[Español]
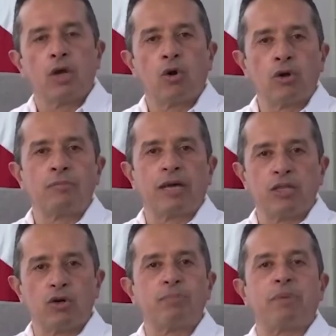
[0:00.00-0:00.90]
con
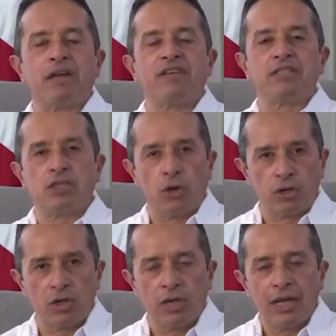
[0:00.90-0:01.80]
mayor
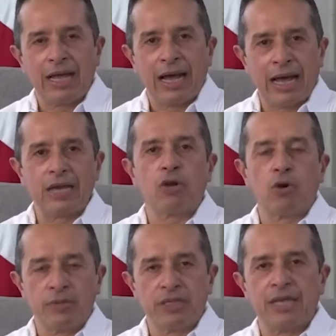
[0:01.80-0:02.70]
prevención al
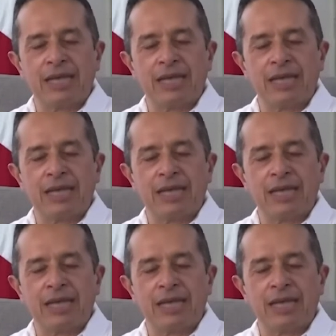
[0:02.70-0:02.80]
COVID.